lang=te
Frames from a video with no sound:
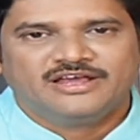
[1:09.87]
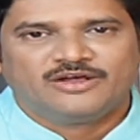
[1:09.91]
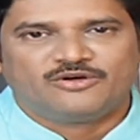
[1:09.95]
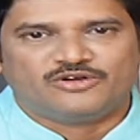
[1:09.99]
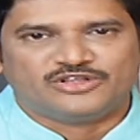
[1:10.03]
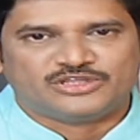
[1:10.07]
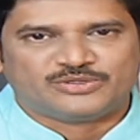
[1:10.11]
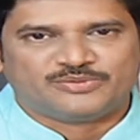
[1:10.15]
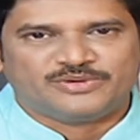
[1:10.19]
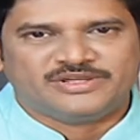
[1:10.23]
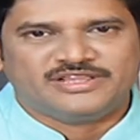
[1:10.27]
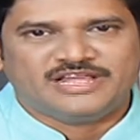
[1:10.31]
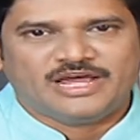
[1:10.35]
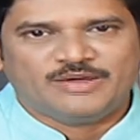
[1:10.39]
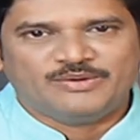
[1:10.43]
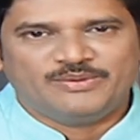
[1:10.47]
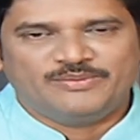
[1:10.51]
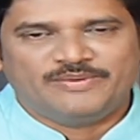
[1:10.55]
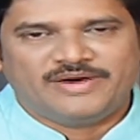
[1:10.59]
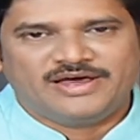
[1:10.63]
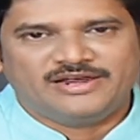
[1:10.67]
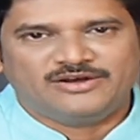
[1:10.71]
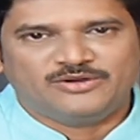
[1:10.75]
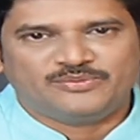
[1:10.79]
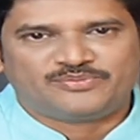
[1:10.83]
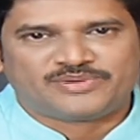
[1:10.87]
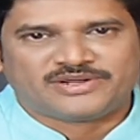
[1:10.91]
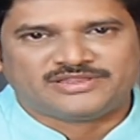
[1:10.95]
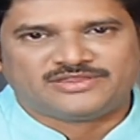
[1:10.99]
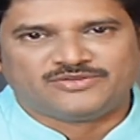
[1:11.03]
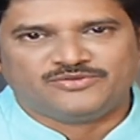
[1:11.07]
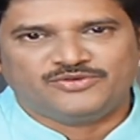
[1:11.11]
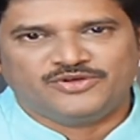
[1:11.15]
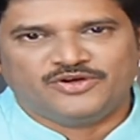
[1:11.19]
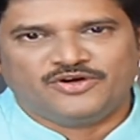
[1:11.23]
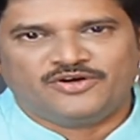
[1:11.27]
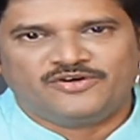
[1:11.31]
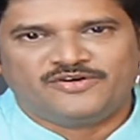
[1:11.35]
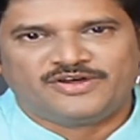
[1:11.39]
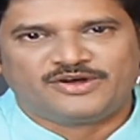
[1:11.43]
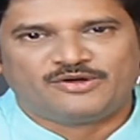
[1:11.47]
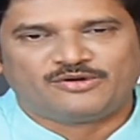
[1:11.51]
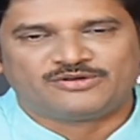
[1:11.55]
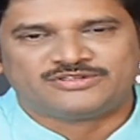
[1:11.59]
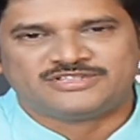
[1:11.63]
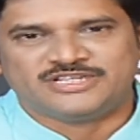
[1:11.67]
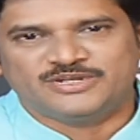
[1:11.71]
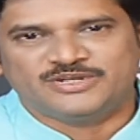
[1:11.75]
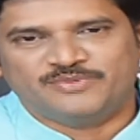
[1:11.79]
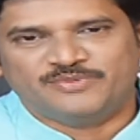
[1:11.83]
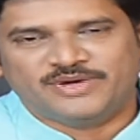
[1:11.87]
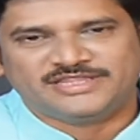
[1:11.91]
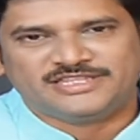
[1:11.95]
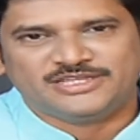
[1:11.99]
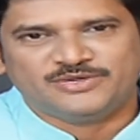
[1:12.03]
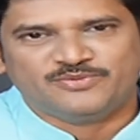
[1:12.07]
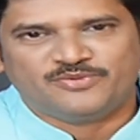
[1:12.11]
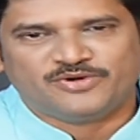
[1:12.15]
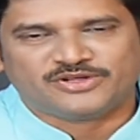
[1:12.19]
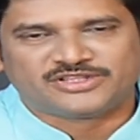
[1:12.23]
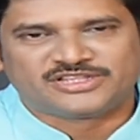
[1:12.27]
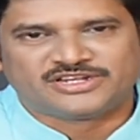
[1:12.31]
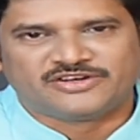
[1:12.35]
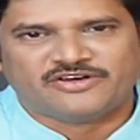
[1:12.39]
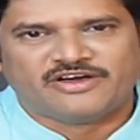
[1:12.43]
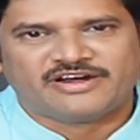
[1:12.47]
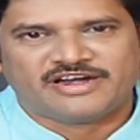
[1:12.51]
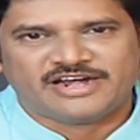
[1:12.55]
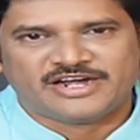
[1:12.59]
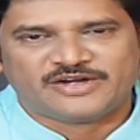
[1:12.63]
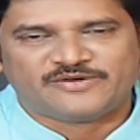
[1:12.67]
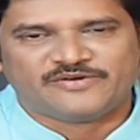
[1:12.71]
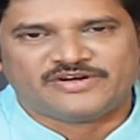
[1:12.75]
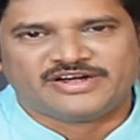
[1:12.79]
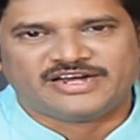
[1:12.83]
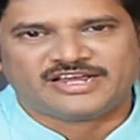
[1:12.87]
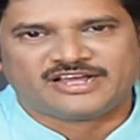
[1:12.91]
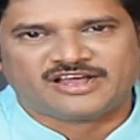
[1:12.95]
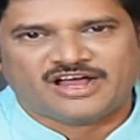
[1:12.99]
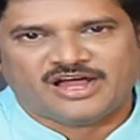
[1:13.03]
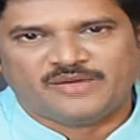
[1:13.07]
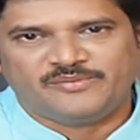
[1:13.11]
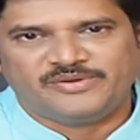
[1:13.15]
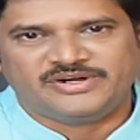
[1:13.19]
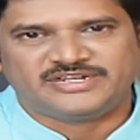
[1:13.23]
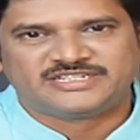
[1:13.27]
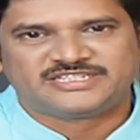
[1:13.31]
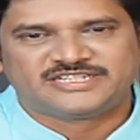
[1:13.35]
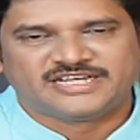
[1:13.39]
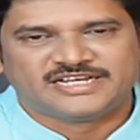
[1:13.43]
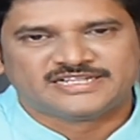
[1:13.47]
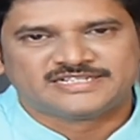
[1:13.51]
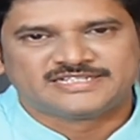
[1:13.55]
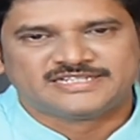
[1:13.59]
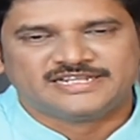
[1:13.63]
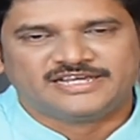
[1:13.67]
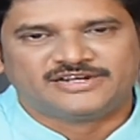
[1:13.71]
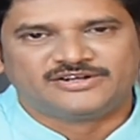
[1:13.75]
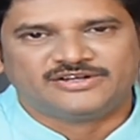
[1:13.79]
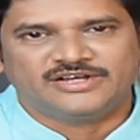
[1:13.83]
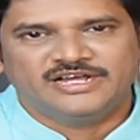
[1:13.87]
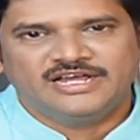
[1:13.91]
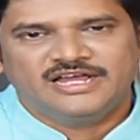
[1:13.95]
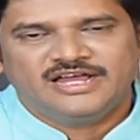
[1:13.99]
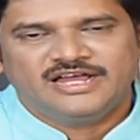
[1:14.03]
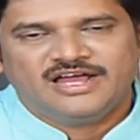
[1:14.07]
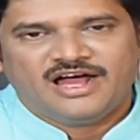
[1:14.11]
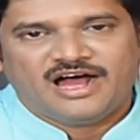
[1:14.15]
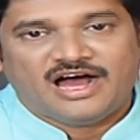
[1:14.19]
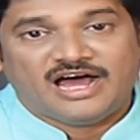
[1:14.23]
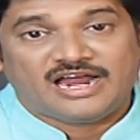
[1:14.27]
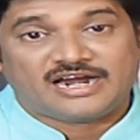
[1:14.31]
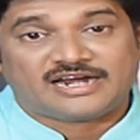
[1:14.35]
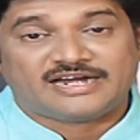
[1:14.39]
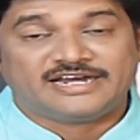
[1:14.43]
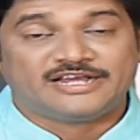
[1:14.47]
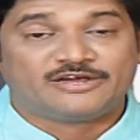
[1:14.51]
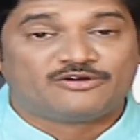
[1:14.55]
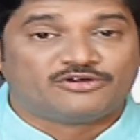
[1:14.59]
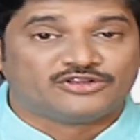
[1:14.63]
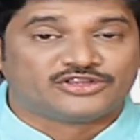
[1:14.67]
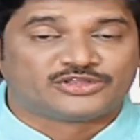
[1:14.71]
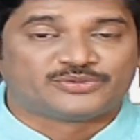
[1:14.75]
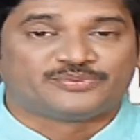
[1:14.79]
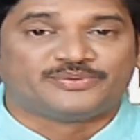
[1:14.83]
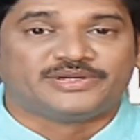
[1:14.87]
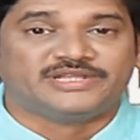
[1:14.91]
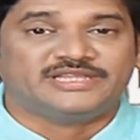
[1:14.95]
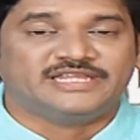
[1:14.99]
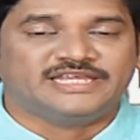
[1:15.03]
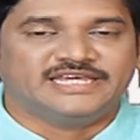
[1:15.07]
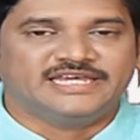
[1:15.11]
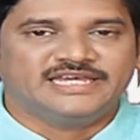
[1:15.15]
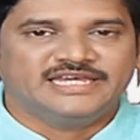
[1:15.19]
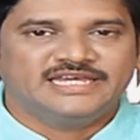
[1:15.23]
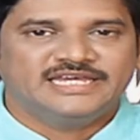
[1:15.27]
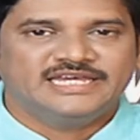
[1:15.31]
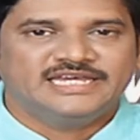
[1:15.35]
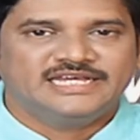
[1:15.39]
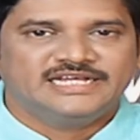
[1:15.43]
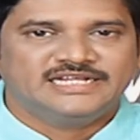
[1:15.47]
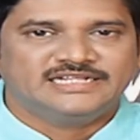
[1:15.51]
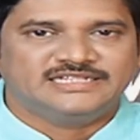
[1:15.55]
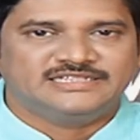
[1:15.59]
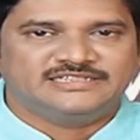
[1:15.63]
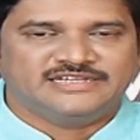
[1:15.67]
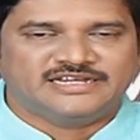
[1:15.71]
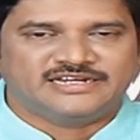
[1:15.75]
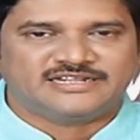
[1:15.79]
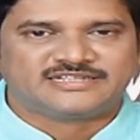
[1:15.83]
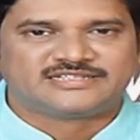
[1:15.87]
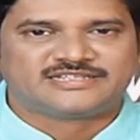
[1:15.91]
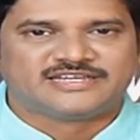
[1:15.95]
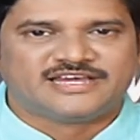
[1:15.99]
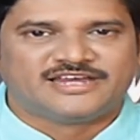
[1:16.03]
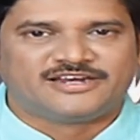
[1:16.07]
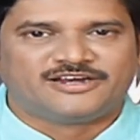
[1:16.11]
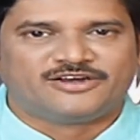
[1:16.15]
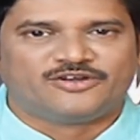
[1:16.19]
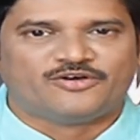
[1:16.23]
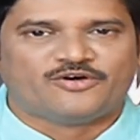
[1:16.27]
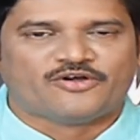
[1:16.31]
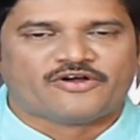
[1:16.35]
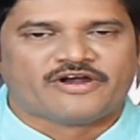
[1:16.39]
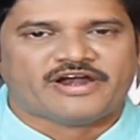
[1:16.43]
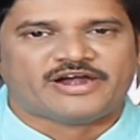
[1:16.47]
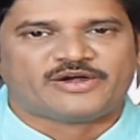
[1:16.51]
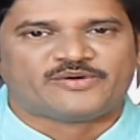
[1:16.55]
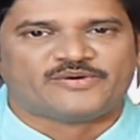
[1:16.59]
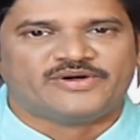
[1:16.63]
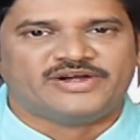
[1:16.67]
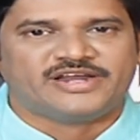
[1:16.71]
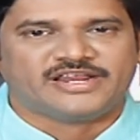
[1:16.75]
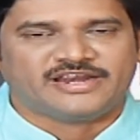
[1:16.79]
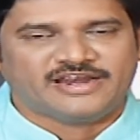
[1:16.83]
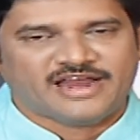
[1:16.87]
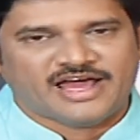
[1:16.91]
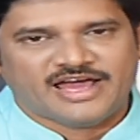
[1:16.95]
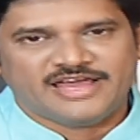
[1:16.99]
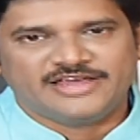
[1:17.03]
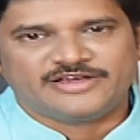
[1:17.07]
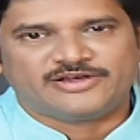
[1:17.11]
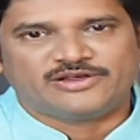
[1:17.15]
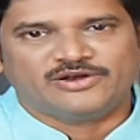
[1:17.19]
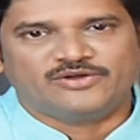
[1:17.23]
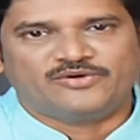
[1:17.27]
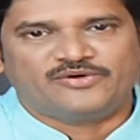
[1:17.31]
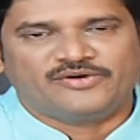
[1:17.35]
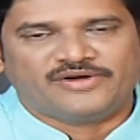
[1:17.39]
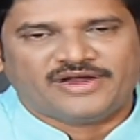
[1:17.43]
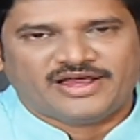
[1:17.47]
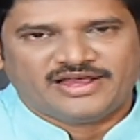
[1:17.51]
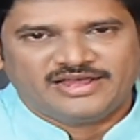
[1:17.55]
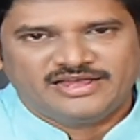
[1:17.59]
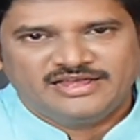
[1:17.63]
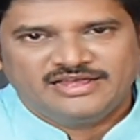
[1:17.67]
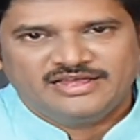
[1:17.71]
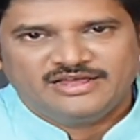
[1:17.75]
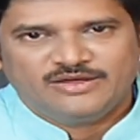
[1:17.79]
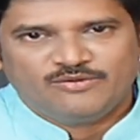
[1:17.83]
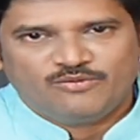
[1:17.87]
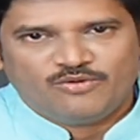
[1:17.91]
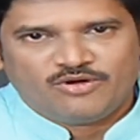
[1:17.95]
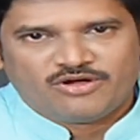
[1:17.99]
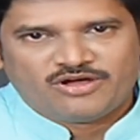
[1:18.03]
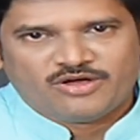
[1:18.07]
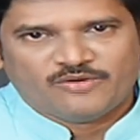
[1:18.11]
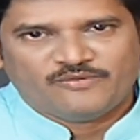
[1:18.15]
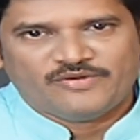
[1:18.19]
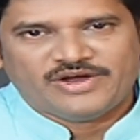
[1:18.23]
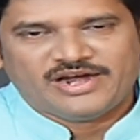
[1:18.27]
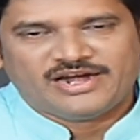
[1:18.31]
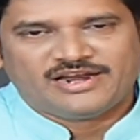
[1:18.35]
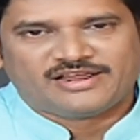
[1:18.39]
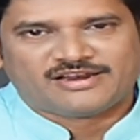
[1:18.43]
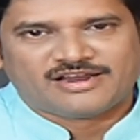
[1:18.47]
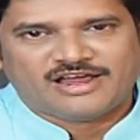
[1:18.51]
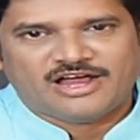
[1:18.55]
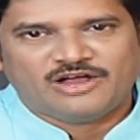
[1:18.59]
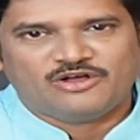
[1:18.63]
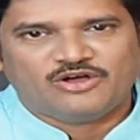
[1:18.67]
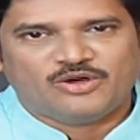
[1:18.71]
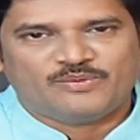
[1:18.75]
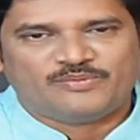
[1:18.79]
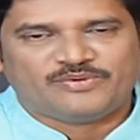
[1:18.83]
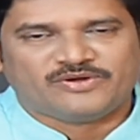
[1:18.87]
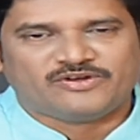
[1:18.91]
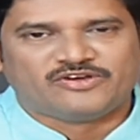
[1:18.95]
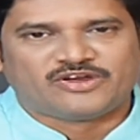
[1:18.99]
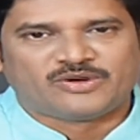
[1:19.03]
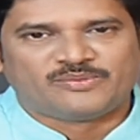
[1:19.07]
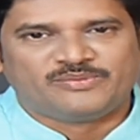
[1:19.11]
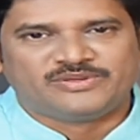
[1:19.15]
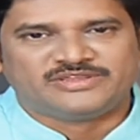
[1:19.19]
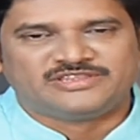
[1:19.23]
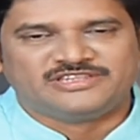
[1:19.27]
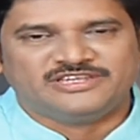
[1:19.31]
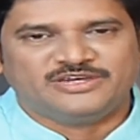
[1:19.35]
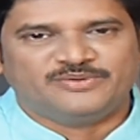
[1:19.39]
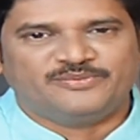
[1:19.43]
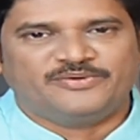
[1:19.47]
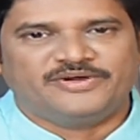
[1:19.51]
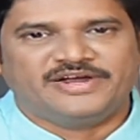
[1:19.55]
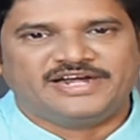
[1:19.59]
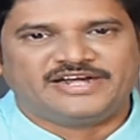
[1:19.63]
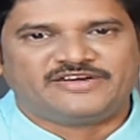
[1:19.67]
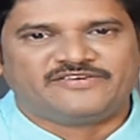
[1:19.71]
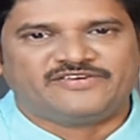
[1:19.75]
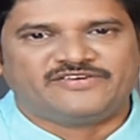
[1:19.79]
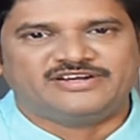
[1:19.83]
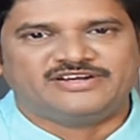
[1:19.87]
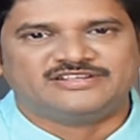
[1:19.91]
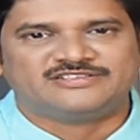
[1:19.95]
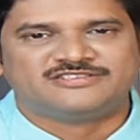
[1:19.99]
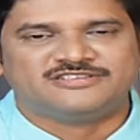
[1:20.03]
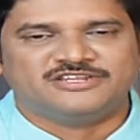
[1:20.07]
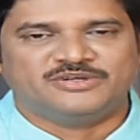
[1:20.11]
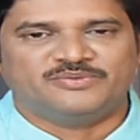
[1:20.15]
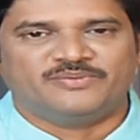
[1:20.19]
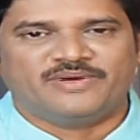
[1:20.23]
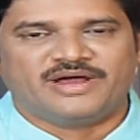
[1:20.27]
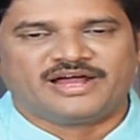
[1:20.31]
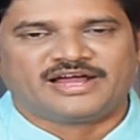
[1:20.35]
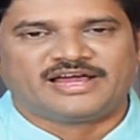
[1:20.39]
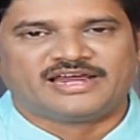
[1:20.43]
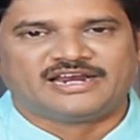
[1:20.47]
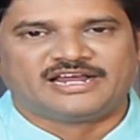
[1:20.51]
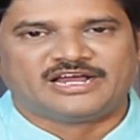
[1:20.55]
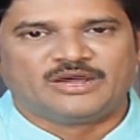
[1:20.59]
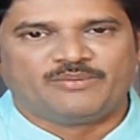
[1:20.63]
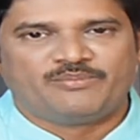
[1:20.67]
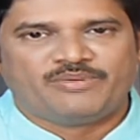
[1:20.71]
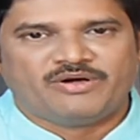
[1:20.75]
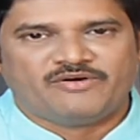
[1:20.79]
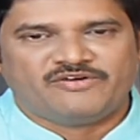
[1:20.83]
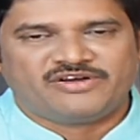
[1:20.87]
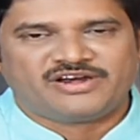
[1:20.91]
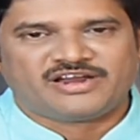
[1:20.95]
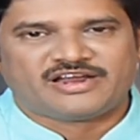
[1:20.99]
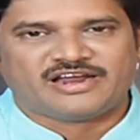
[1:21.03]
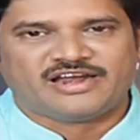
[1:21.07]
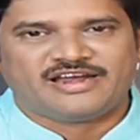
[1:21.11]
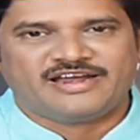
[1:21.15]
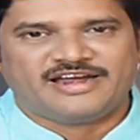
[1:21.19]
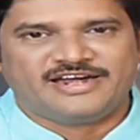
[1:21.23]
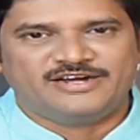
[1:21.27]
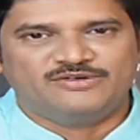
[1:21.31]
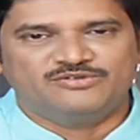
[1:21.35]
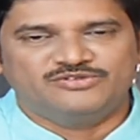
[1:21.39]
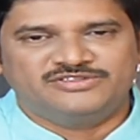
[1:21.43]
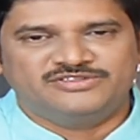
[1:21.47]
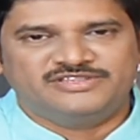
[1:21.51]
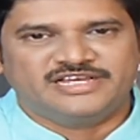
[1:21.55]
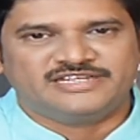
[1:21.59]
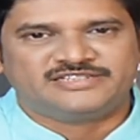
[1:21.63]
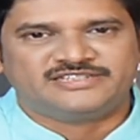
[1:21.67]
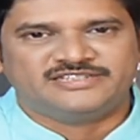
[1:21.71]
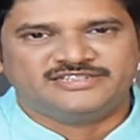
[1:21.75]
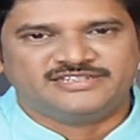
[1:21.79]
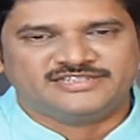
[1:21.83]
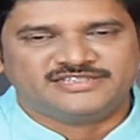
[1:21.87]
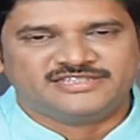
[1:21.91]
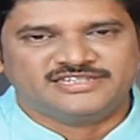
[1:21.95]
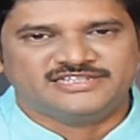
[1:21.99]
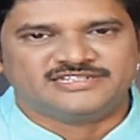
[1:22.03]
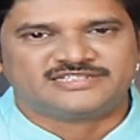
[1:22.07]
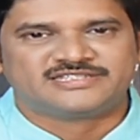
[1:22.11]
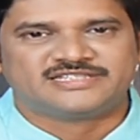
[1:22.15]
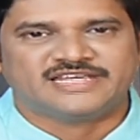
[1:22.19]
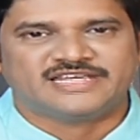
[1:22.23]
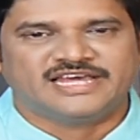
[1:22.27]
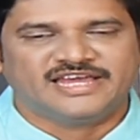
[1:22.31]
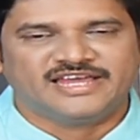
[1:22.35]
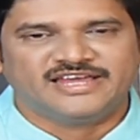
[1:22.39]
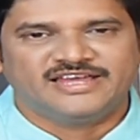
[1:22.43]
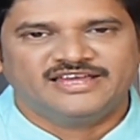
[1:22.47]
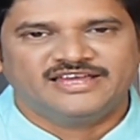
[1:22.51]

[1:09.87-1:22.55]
కొంతమంది అభిమానులు ప్రతి వ్యూహం అని ఒక సినిమా తీయబోతున్నాం అనేటువంటి కామెంట్స్ చేస్తున్నారు ఆల్రెడీ కొంతమంది జనసేనలో ఉన్నటువంటి నాయకులు కూడా ఒకవేళ రాంగోపాల్ వర్మ తీయబోయేటువంటి సినిమా కనుక పవన్ కళ్యాణ్ ఉద్దేశించి తీస్తే